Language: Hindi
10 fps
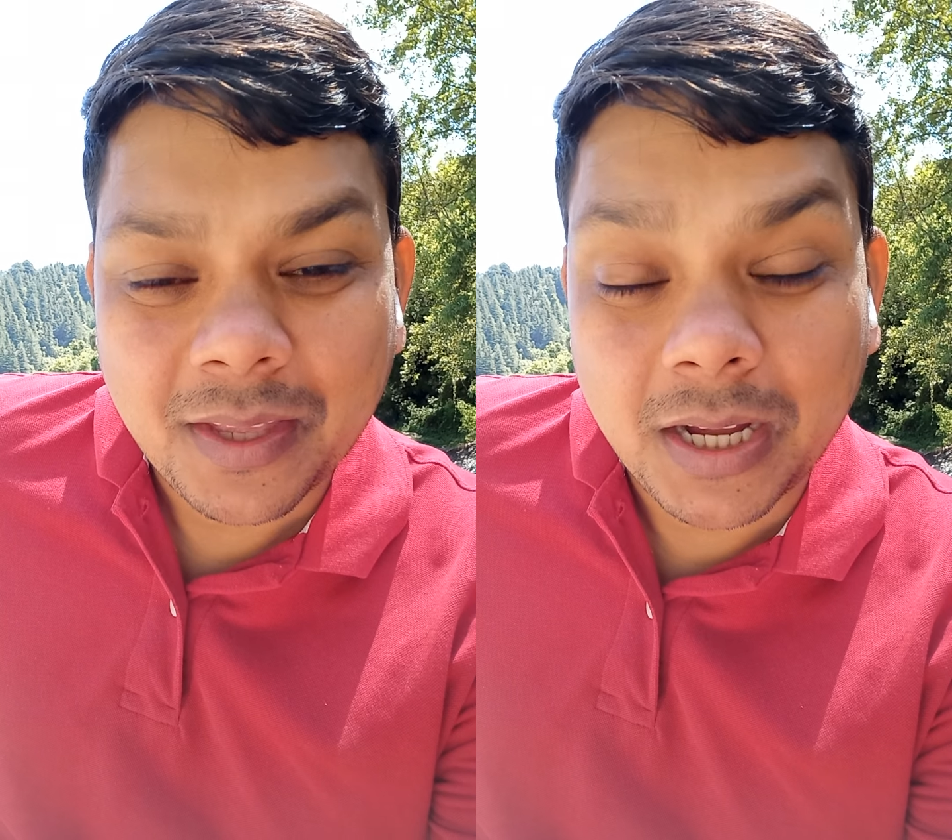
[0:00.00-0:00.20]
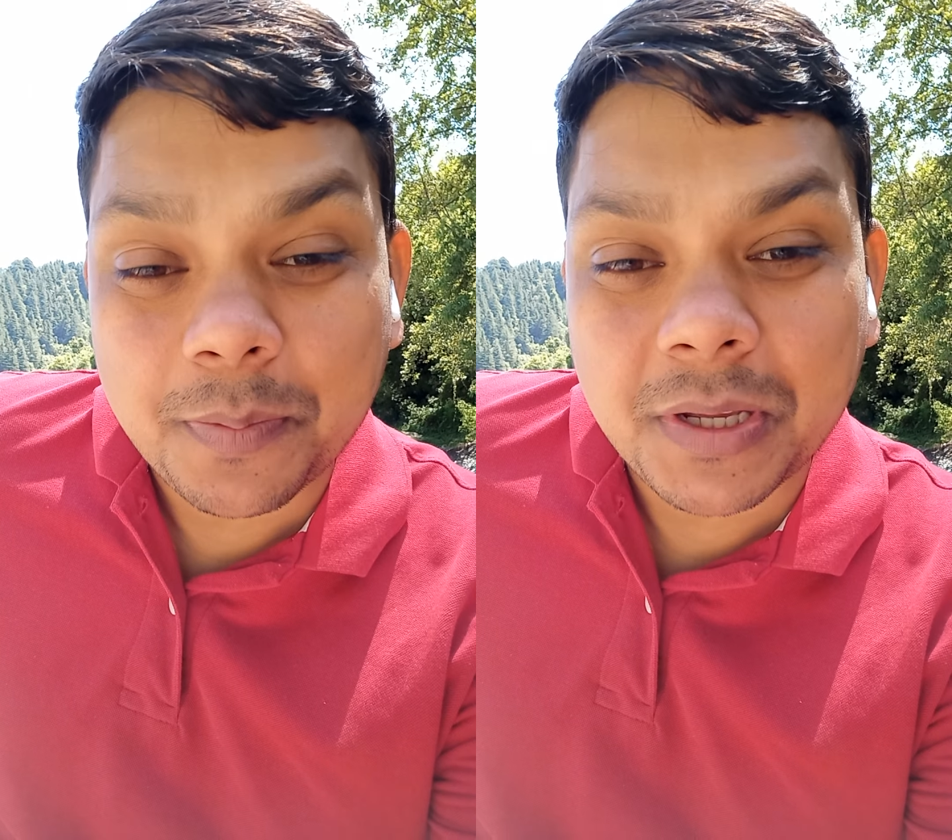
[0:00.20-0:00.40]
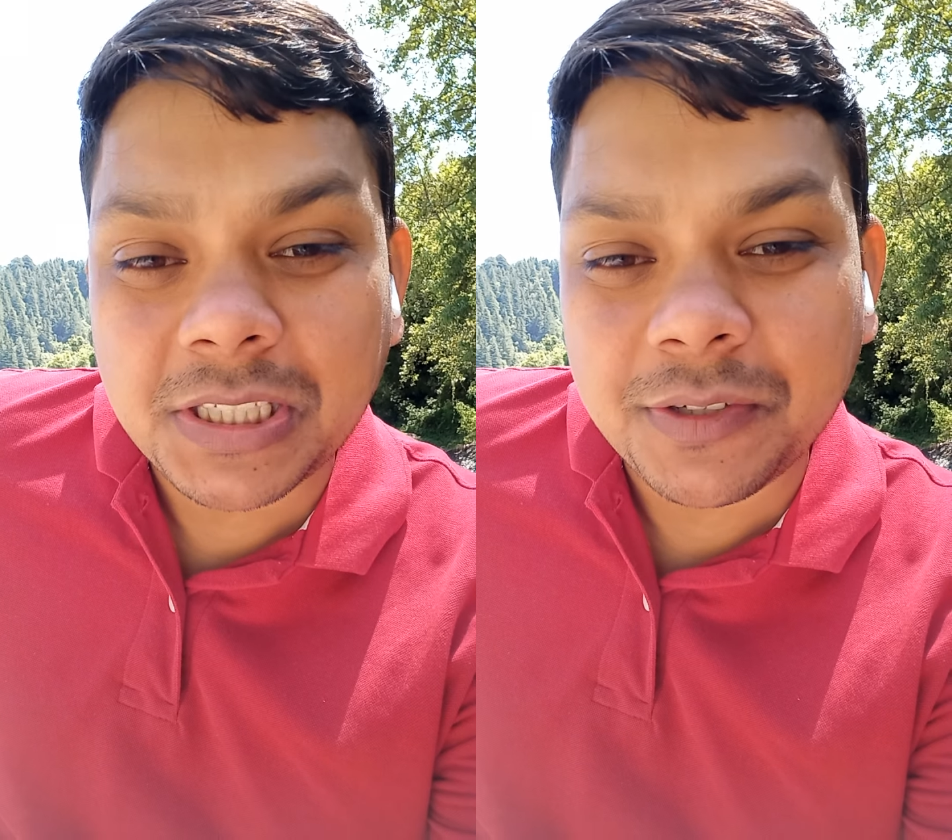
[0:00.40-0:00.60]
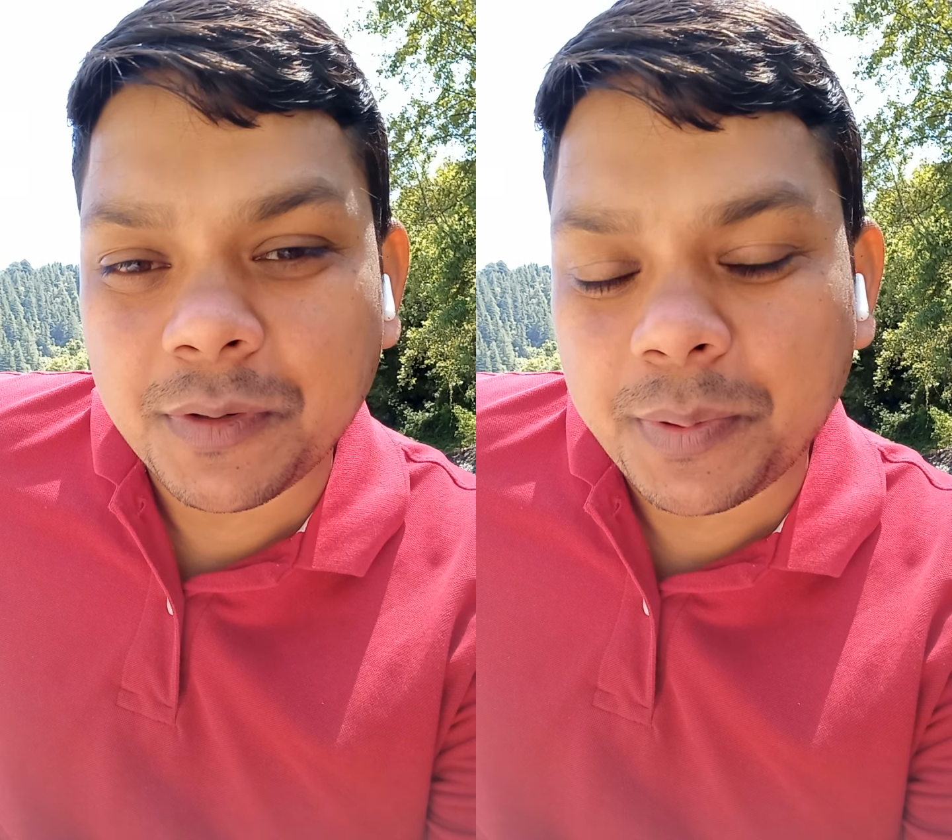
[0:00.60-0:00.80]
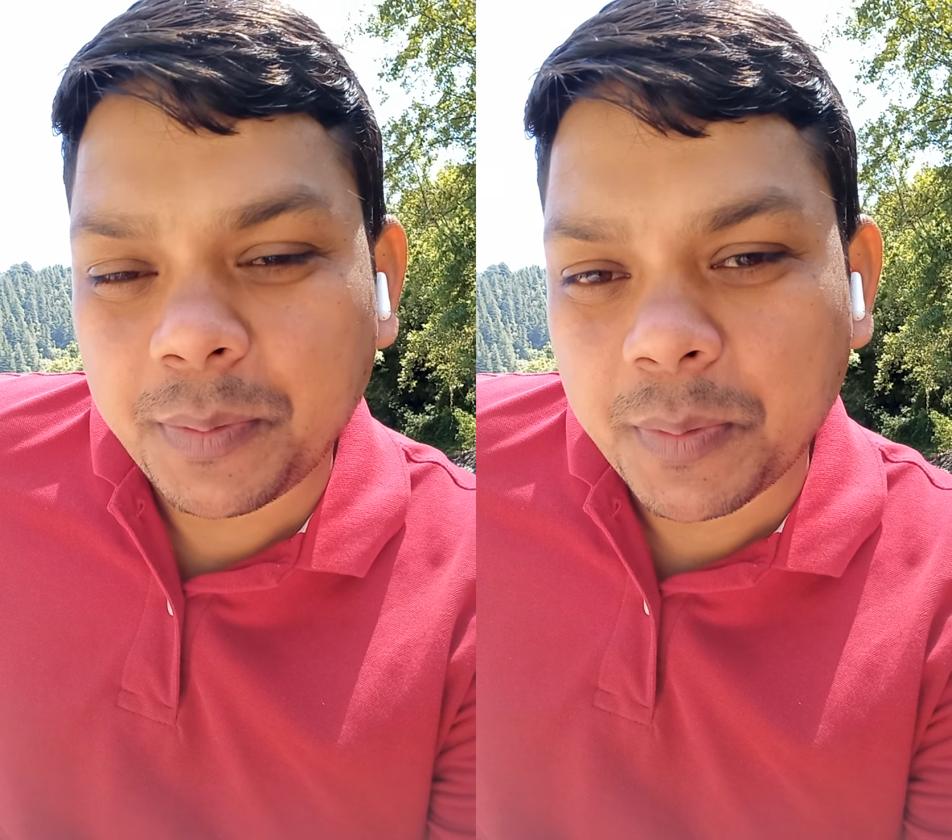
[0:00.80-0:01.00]
आपके जीवन
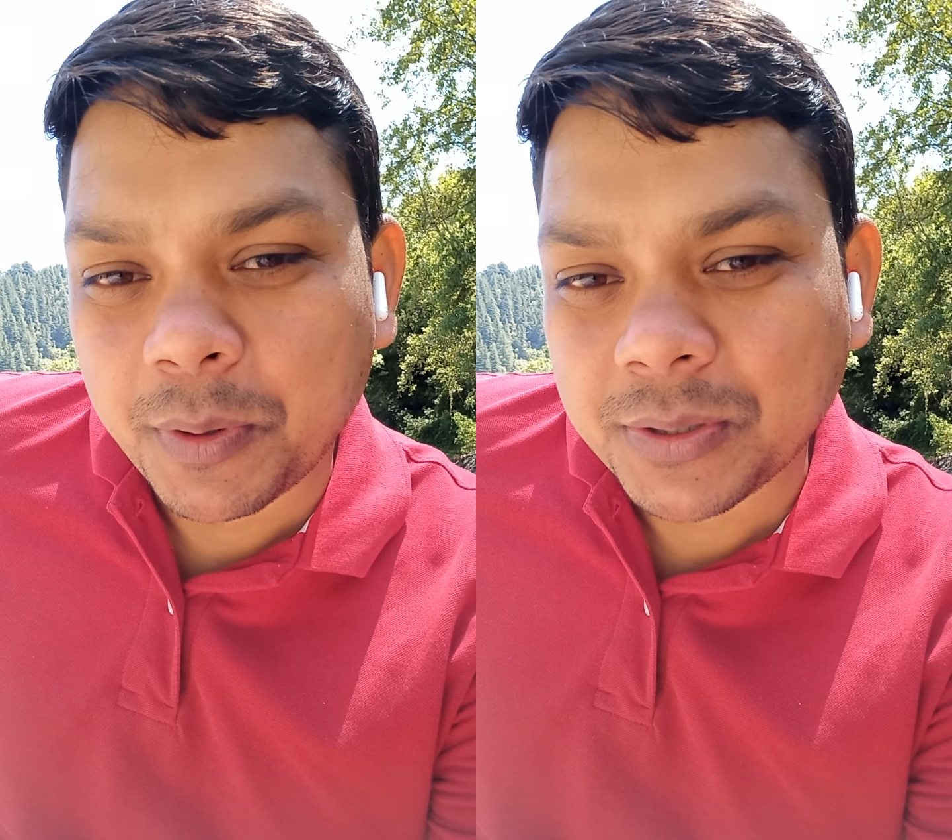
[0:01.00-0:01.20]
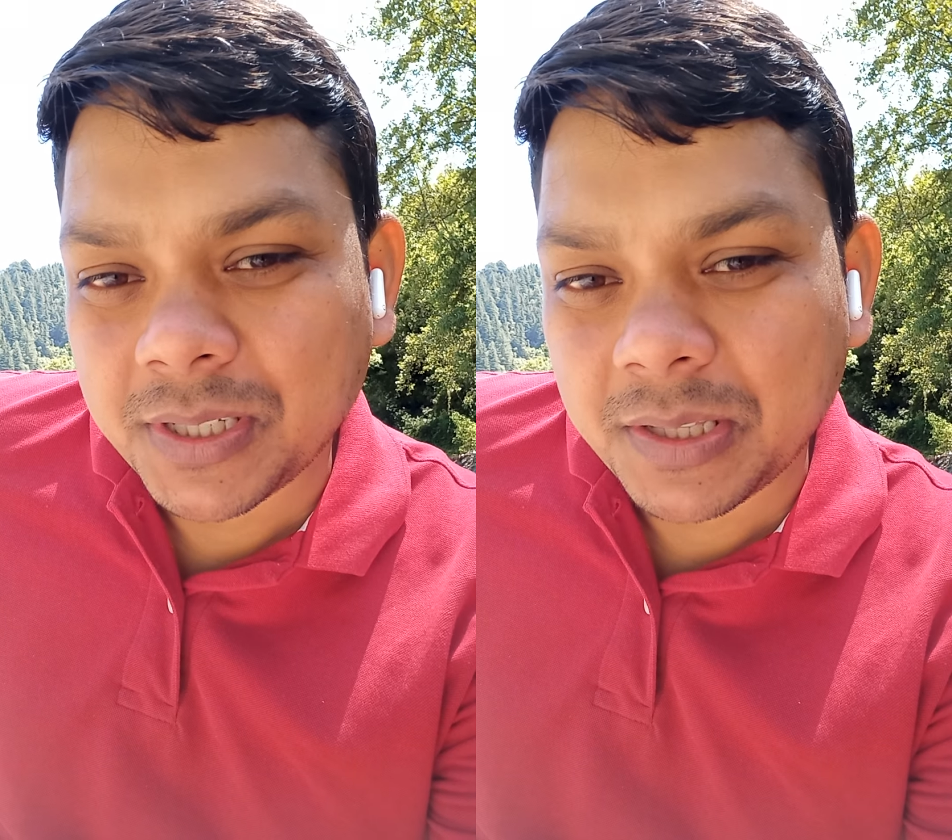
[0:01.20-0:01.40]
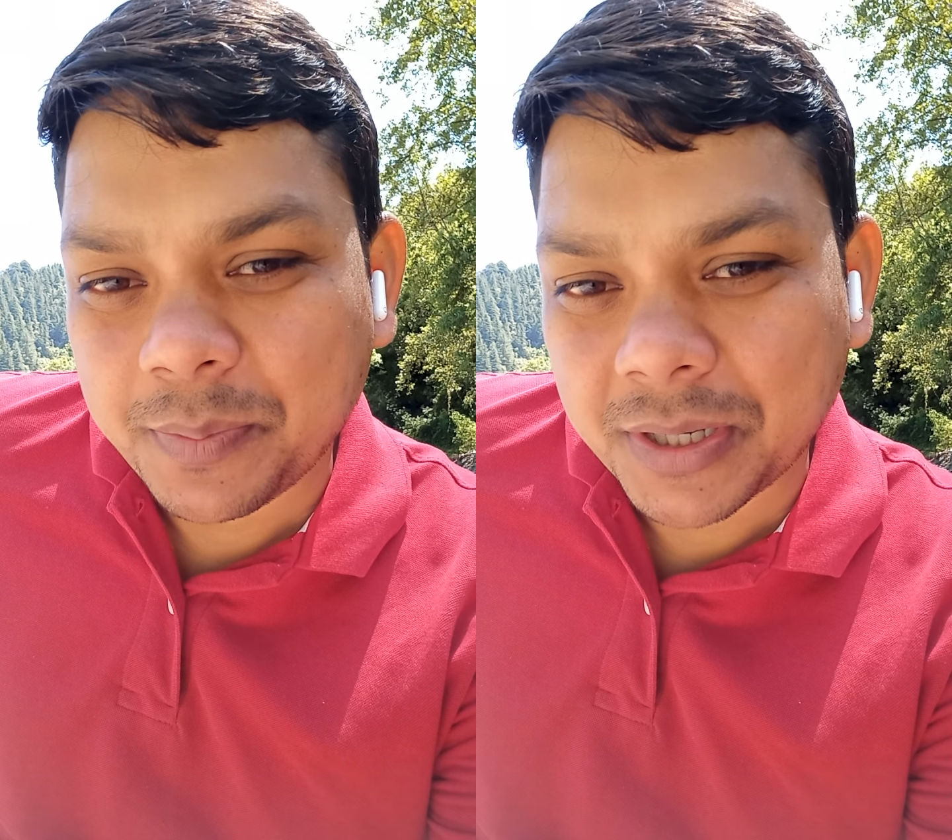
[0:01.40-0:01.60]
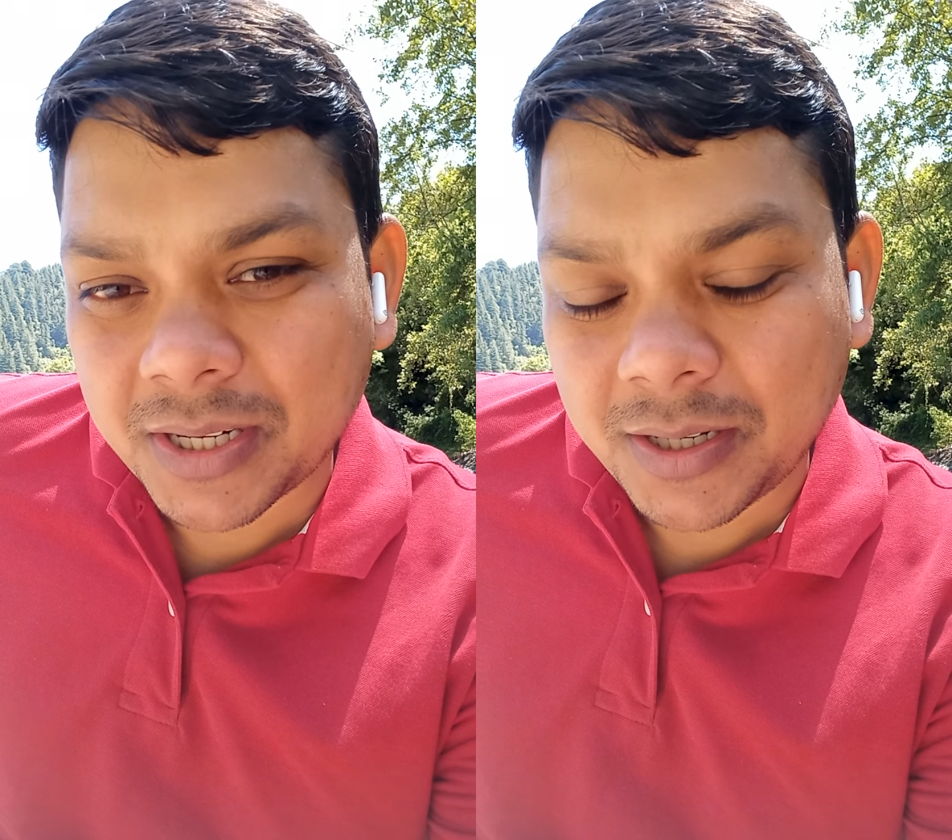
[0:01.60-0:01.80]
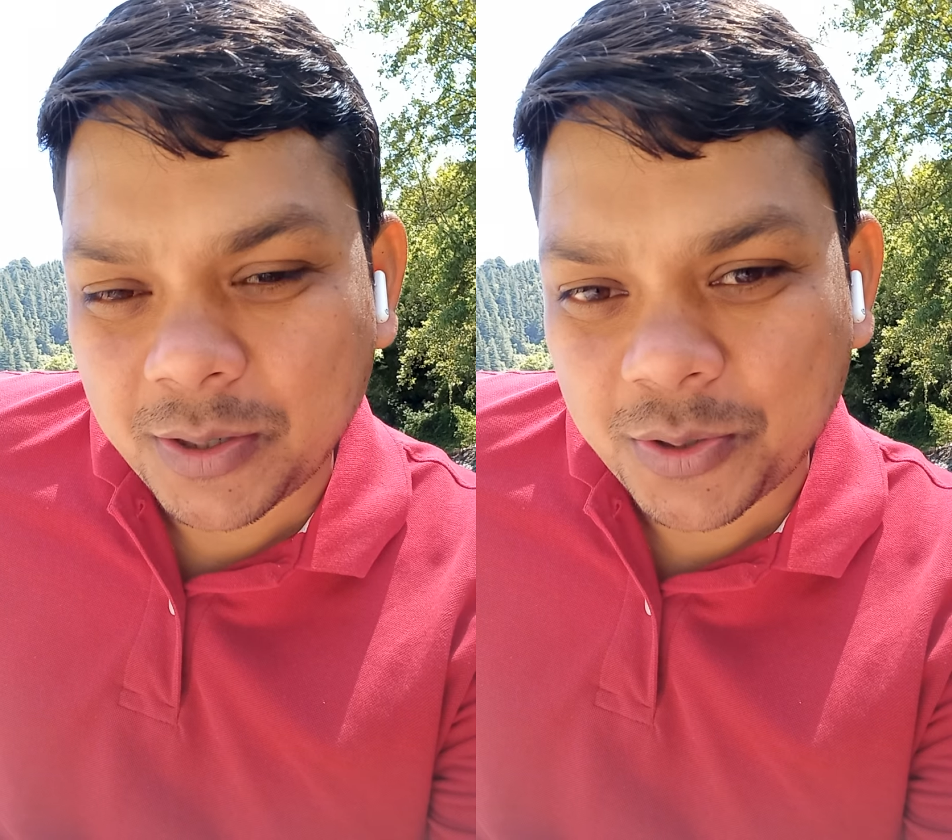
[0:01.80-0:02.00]
पर भी बहुत ज़्यादा पड़
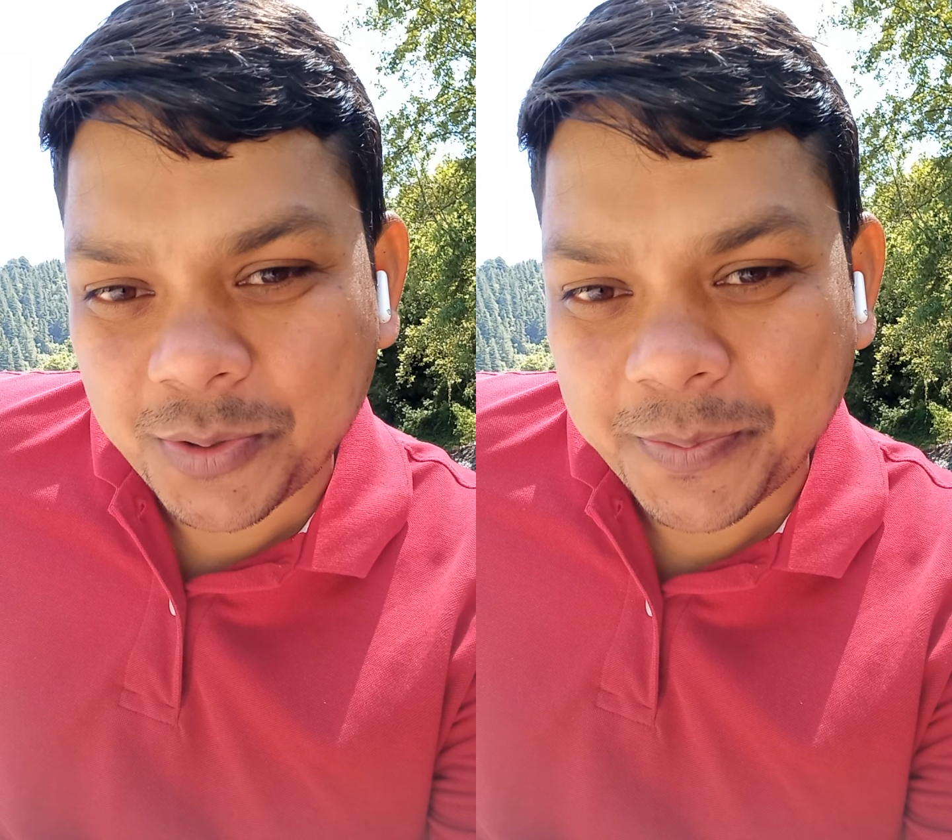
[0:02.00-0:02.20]
रहा हो